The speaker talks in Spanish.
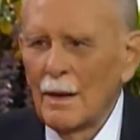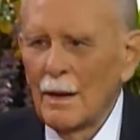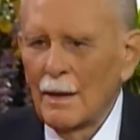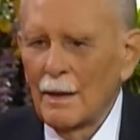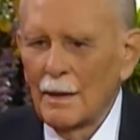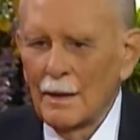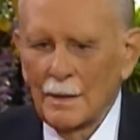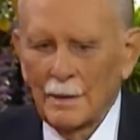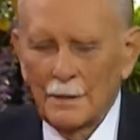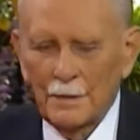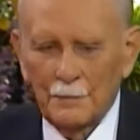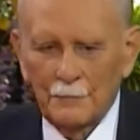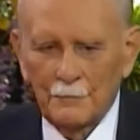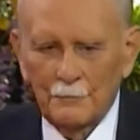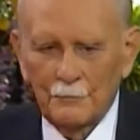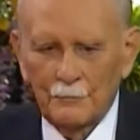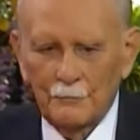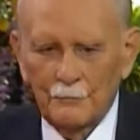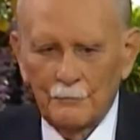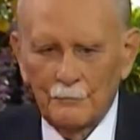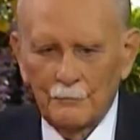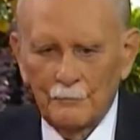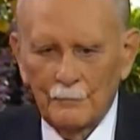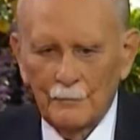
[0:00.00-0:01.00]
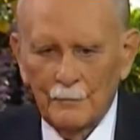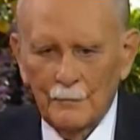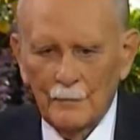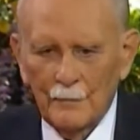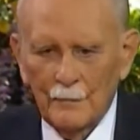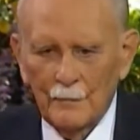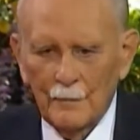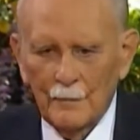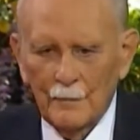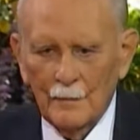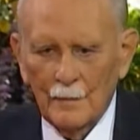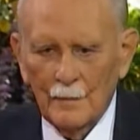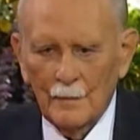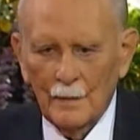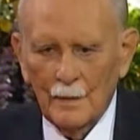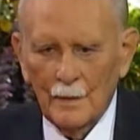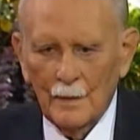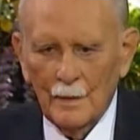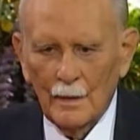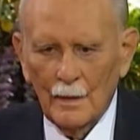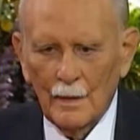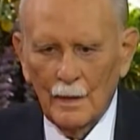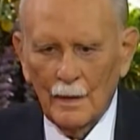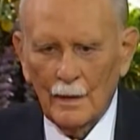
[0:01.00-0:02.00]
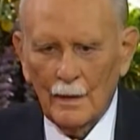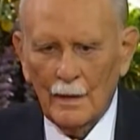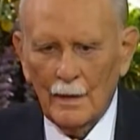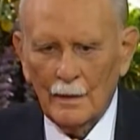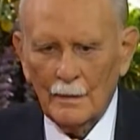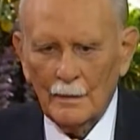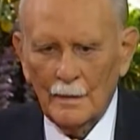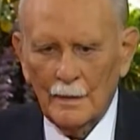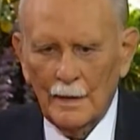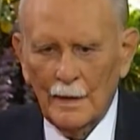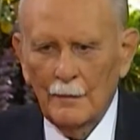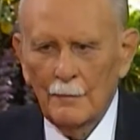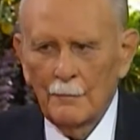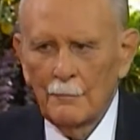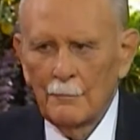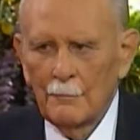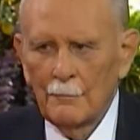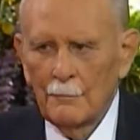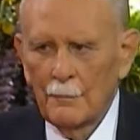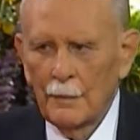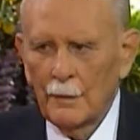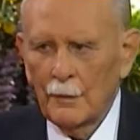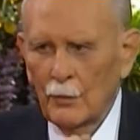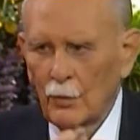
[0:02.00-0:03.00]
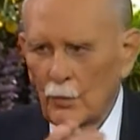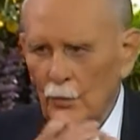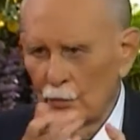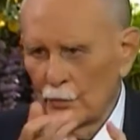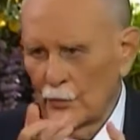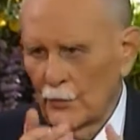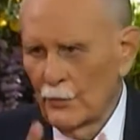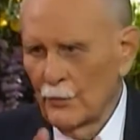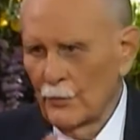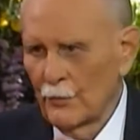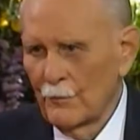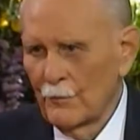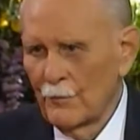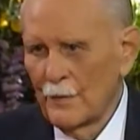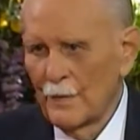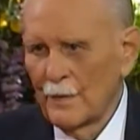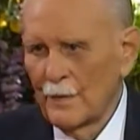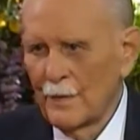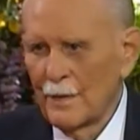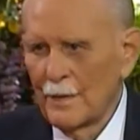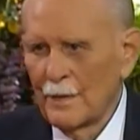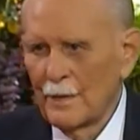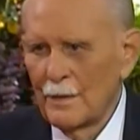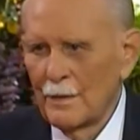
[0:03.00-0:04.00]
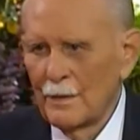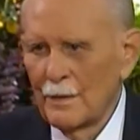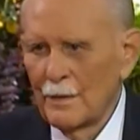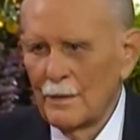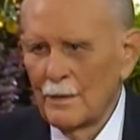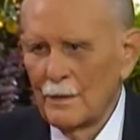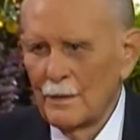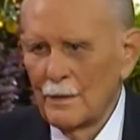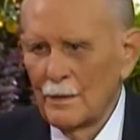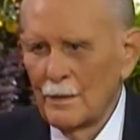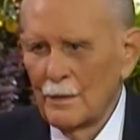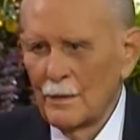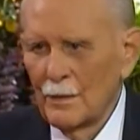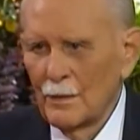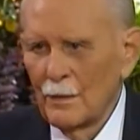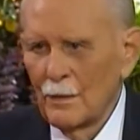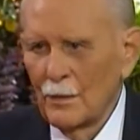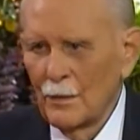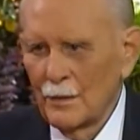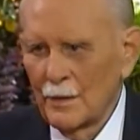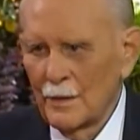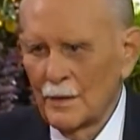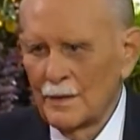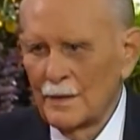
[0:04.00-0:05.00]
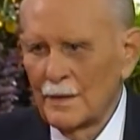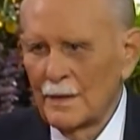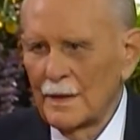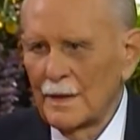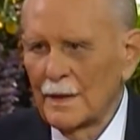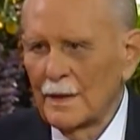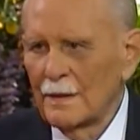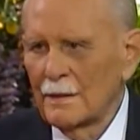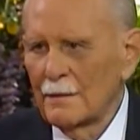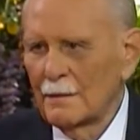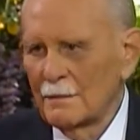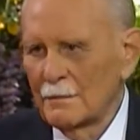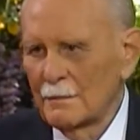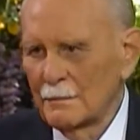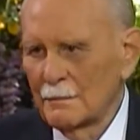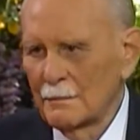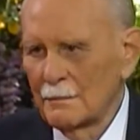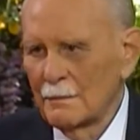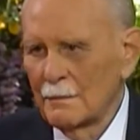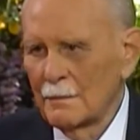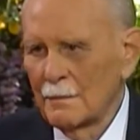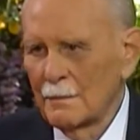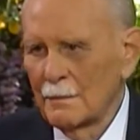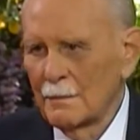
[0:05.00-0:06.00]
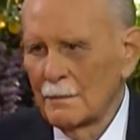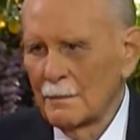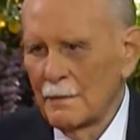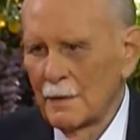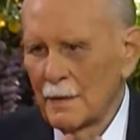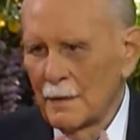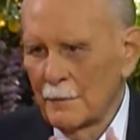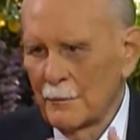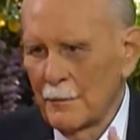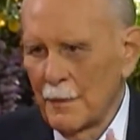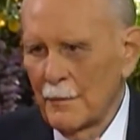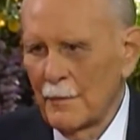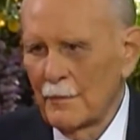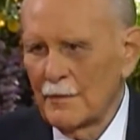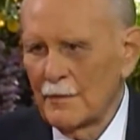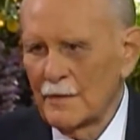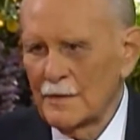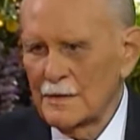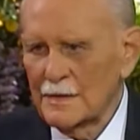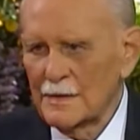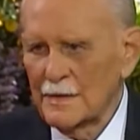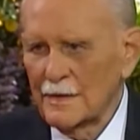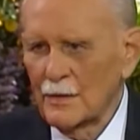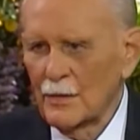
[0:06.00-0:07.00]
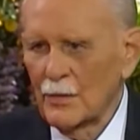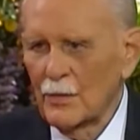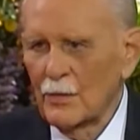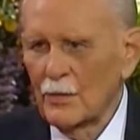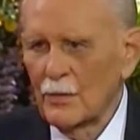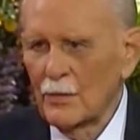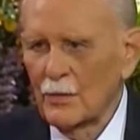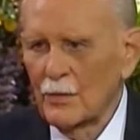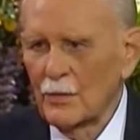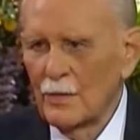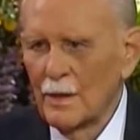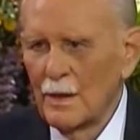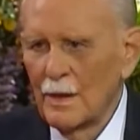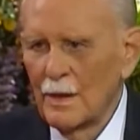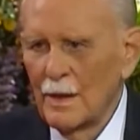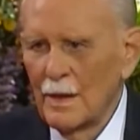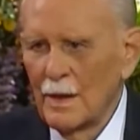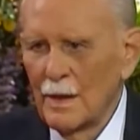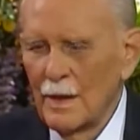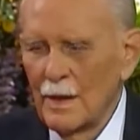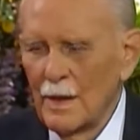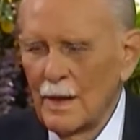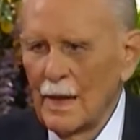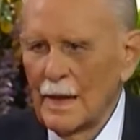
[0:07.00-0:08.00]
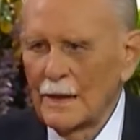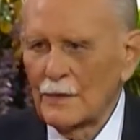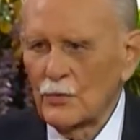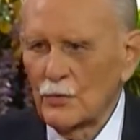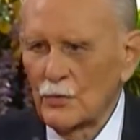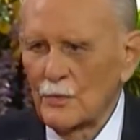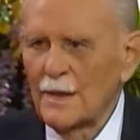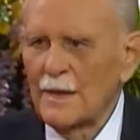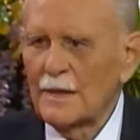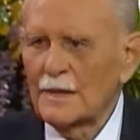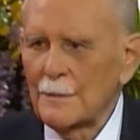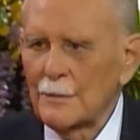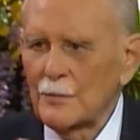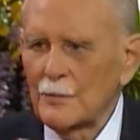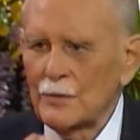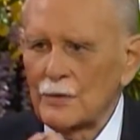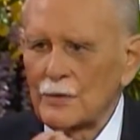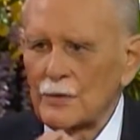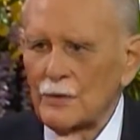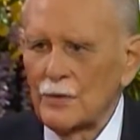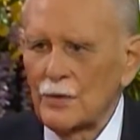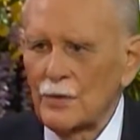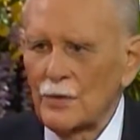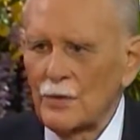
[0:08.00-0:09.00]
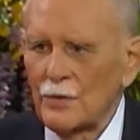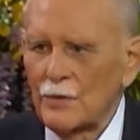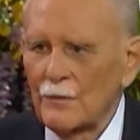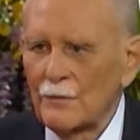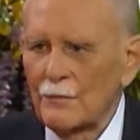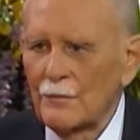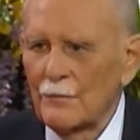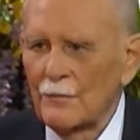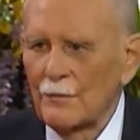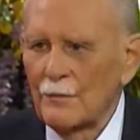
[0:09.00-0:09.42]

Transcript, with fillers: a el cardenal Bergoglio, hoy en día el Papa Francisco, a asumir esta posición?